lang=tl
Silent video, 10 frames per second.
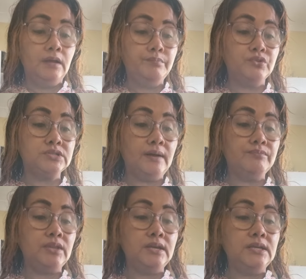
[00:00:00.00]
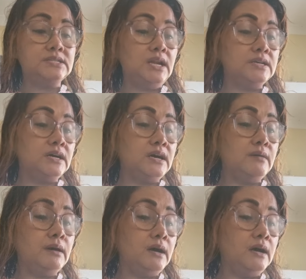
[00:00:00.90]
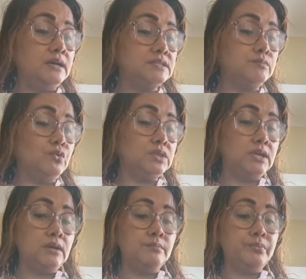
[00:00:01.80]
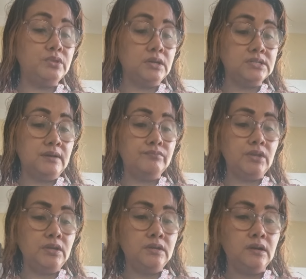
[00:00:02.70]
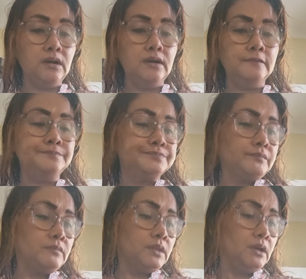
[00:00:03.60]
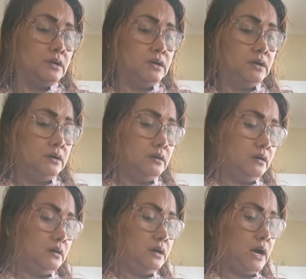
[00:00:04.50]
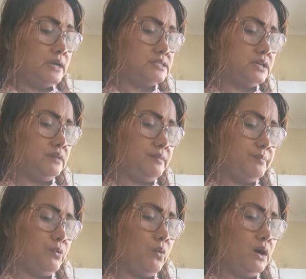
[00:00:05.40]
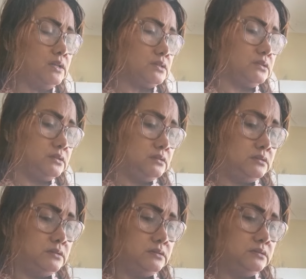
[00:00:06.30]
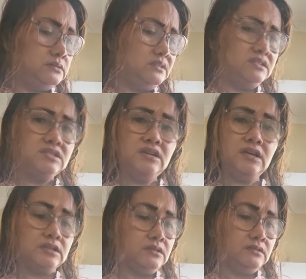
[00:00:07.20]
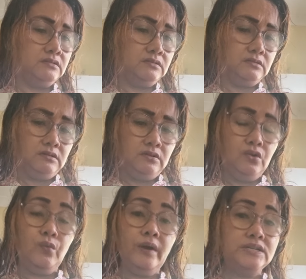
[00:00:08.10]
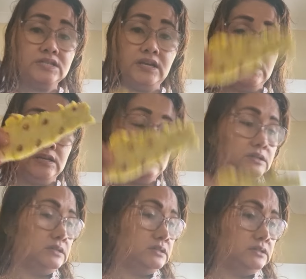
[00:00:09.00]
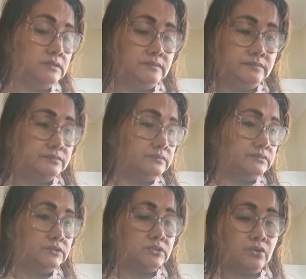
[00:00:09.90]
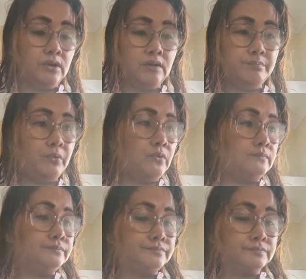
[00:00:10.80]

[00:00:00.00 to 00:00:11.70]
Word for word: and put something, it's like a, a smoothie, and put uh, something um, uh, ice cream if you want. That's it. No wasting. So, ayan po.